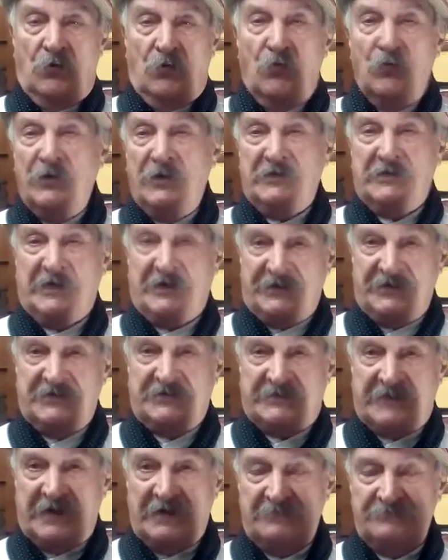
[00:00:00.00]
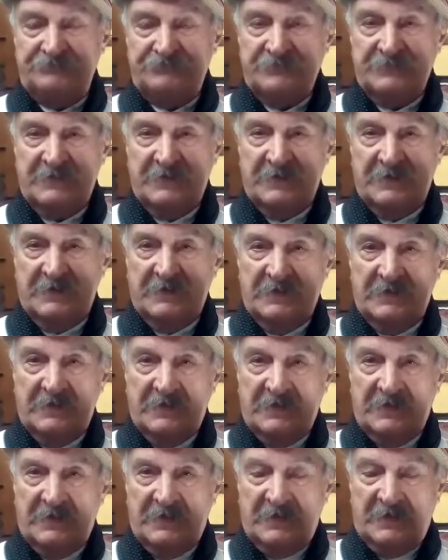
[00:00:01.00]
un guitarrista
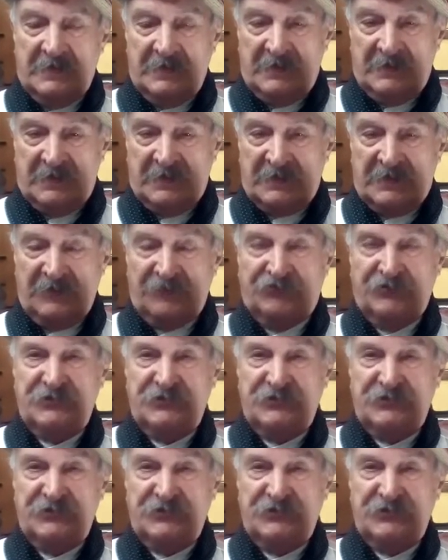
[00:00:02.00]
que